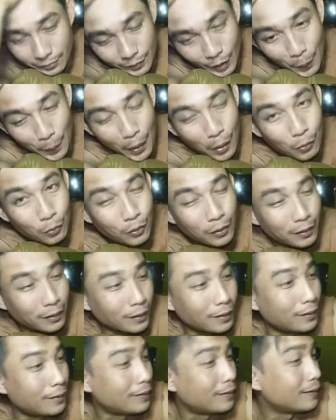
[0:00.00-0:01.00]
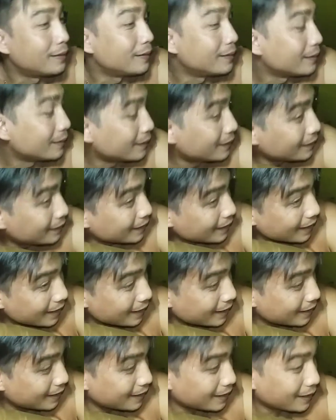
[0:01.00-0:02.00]
tapi aku nggak ya
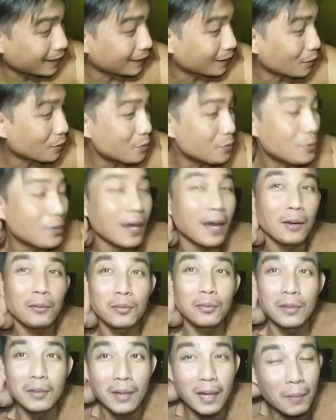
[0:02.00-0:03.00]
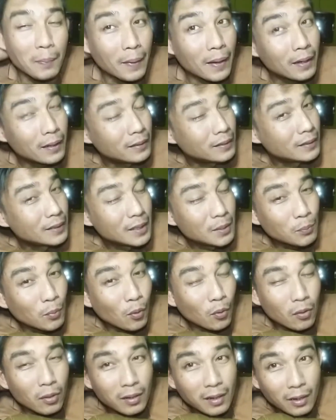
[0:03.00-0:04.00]
nggak tahu juga aku kenapa
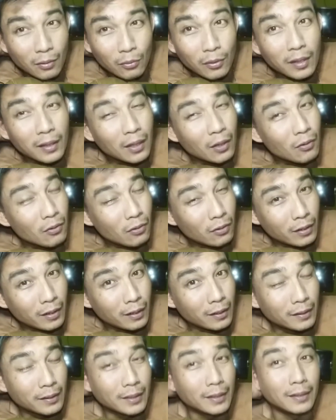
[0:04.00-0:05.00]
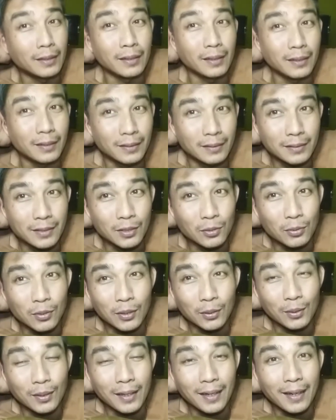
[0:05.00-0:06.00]
pokoknya aku nggak tahu loh geng ini
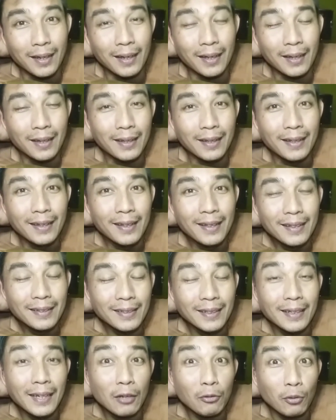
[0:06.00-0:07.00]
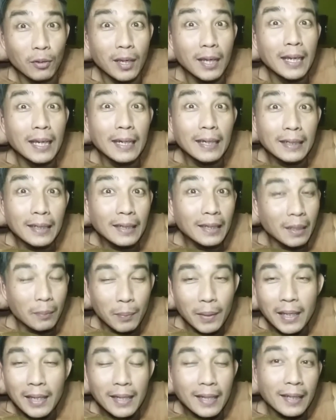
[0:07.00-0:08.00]
sesuatu yang tidak inginkan
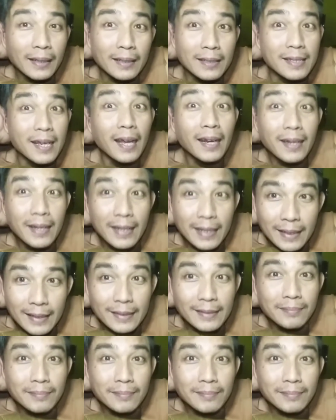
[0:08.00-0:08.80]
tapi ini yang terjadi